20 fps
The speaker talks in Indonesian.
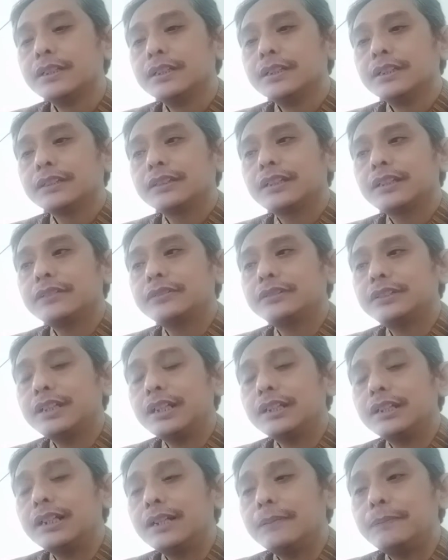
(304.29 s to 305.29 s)

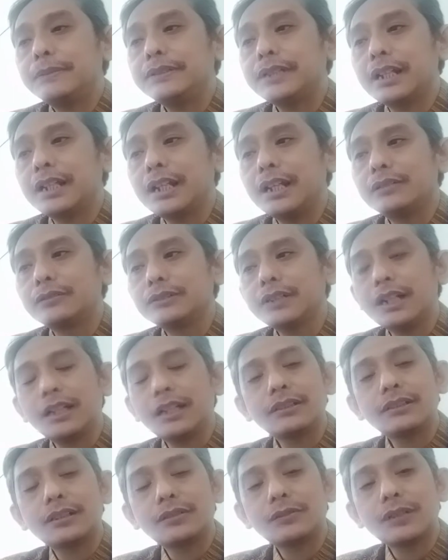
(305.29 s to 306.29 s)
Selanjutnya adalah
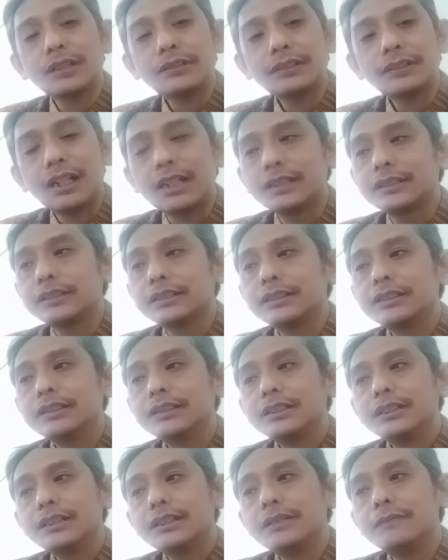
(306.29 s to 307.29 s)
penyalahgunaan kekuasaan,
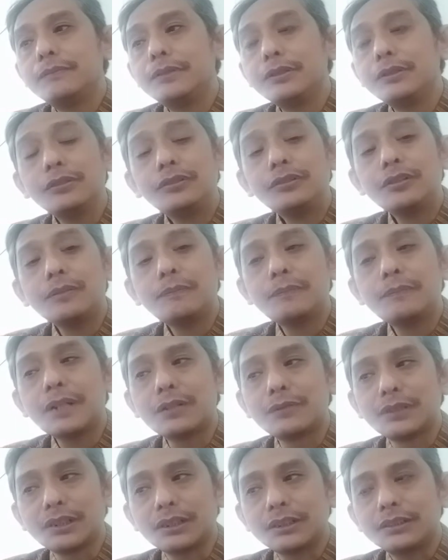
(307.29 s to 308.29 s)
abuse of
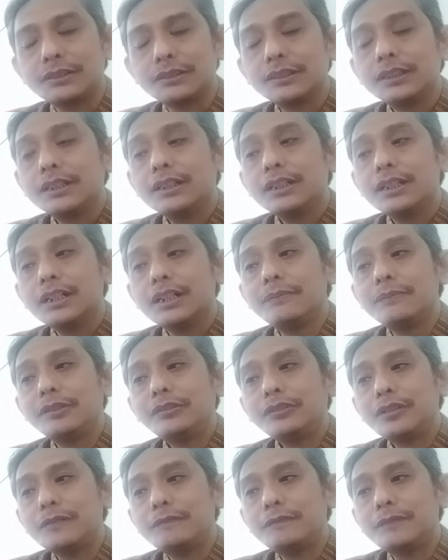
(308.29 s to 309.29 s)
power.
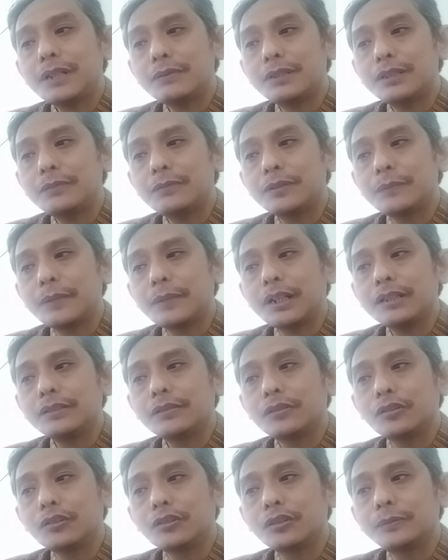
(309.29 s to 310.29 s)
Abuse of power
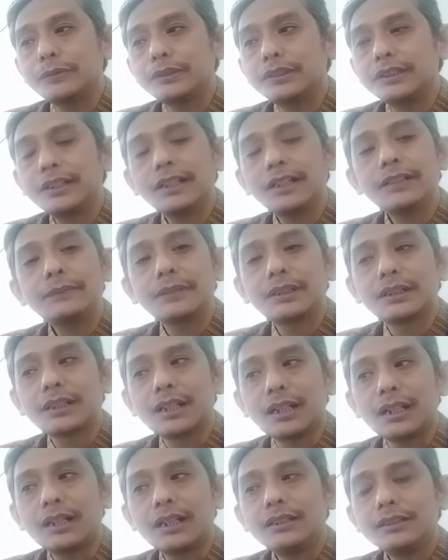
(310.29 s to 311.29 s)
merupakan korupsi tingkat
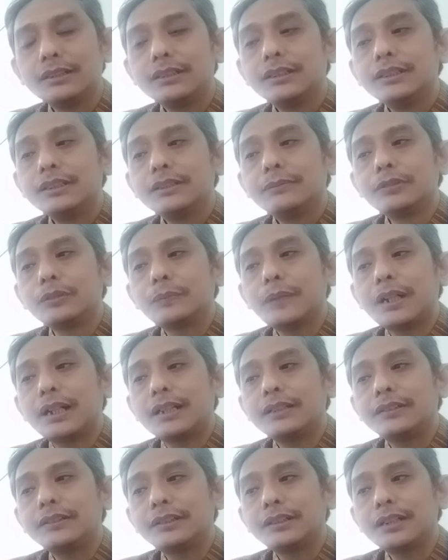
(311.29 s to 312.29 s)
menengah,
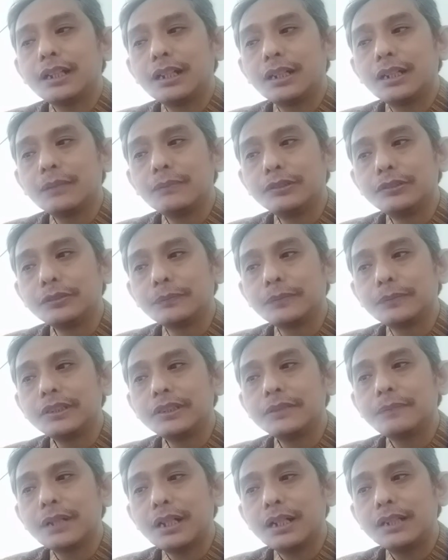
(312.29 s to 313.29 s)
merupakan segala bentuk
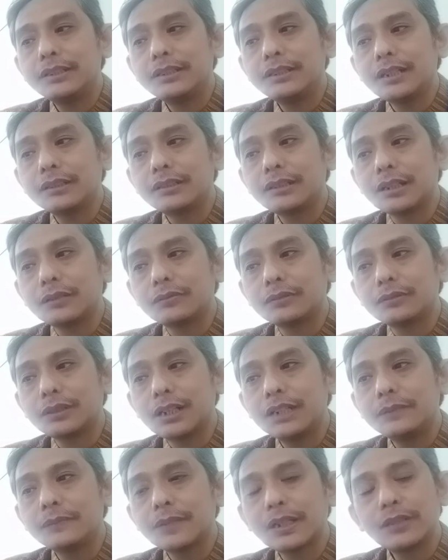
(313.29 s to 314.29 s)
penyimpangan yang
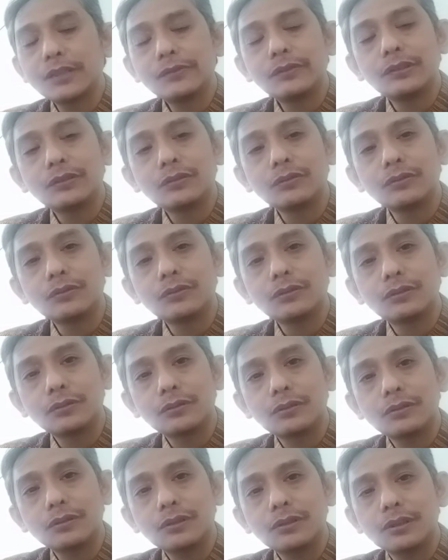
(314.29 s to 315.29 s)
dilakukan melalui
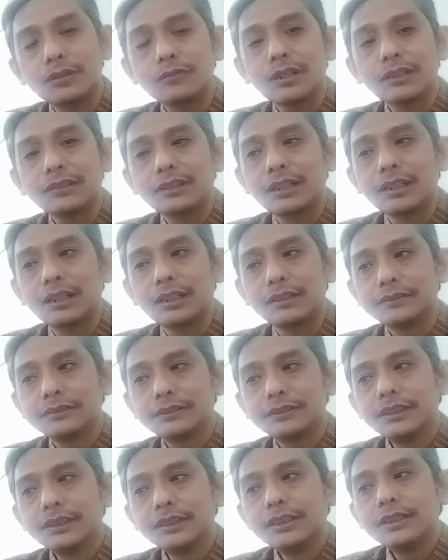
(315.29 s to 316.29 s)
struktur kekuasaan,
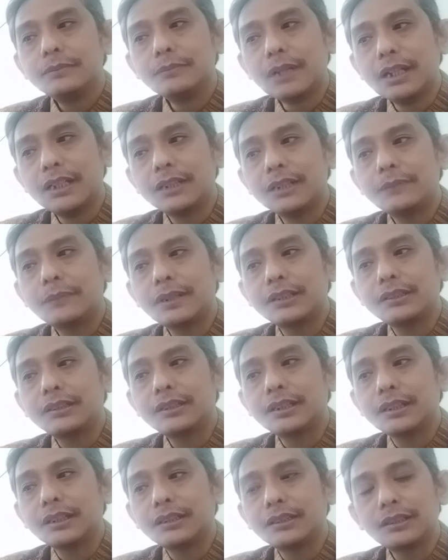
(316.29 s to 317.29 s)
baik pada
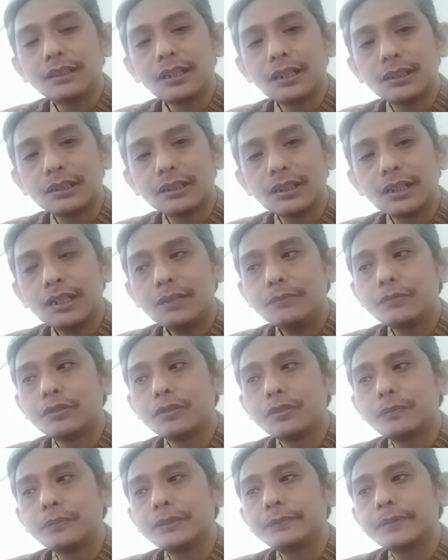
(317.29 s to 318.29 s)
tingkat negara
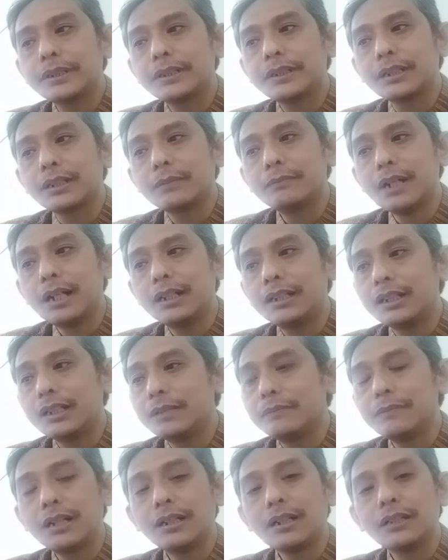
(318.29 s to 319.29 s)
maupun pada
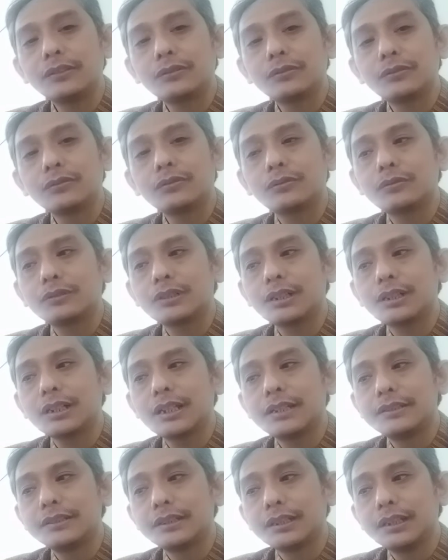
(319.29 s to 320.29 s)
lembaga-lembaga struktural
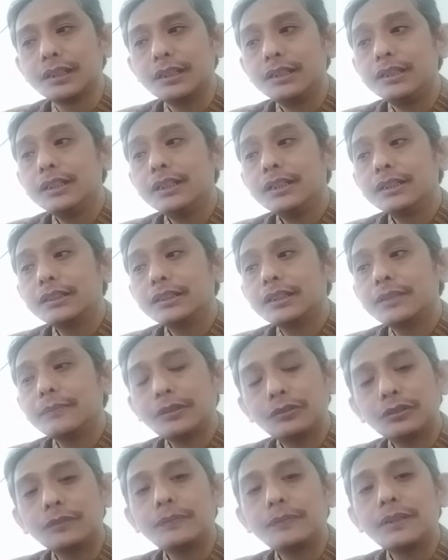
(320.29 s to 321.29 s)
lainnya
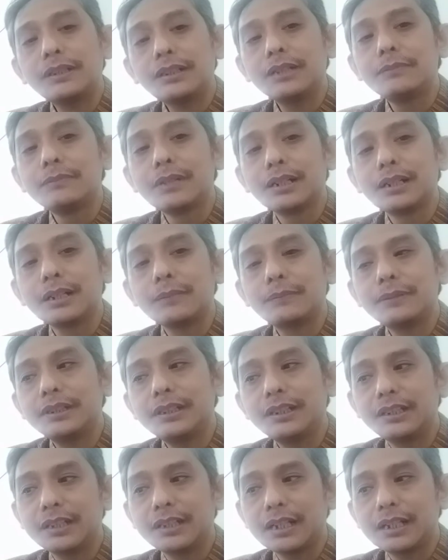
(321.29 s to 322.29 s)
termasuk pada lembaga
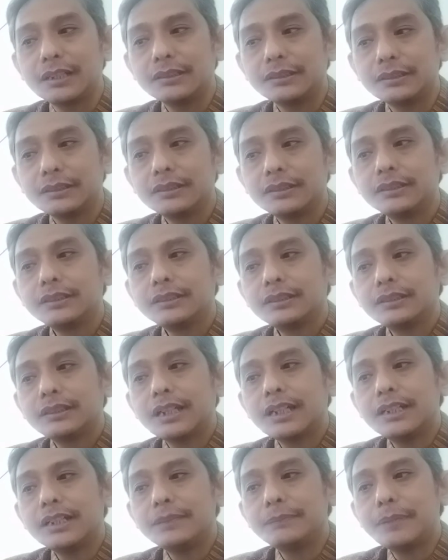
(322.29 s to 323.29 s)
pendidikan
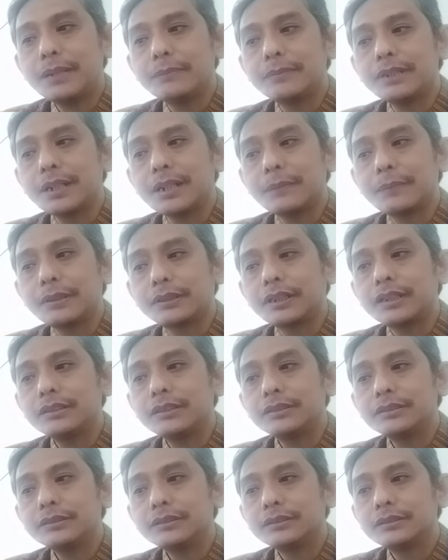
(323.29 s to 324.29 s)
tanpa
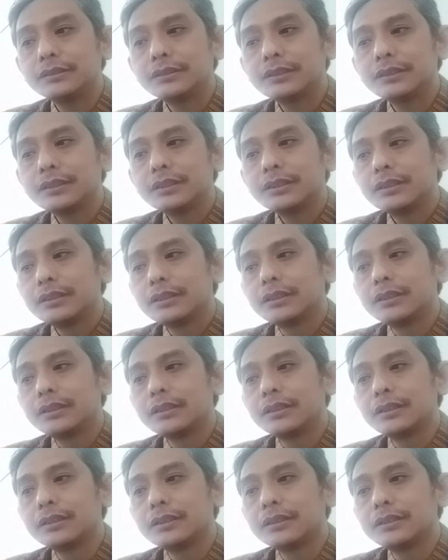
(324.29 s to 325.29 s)
mendapatkan
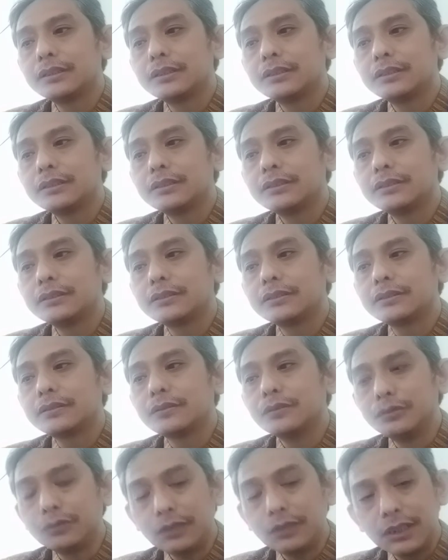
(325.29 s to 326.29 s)
eh,
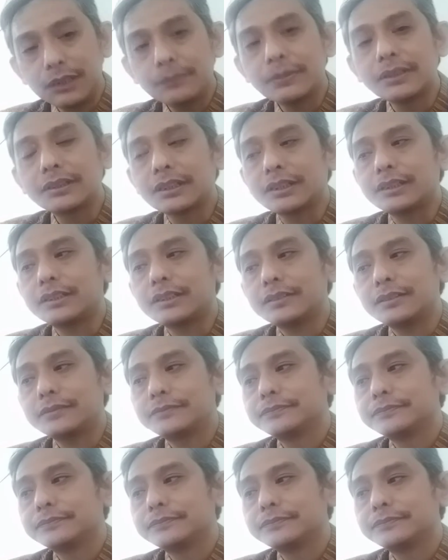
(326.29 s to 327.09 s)
keuntungan materi.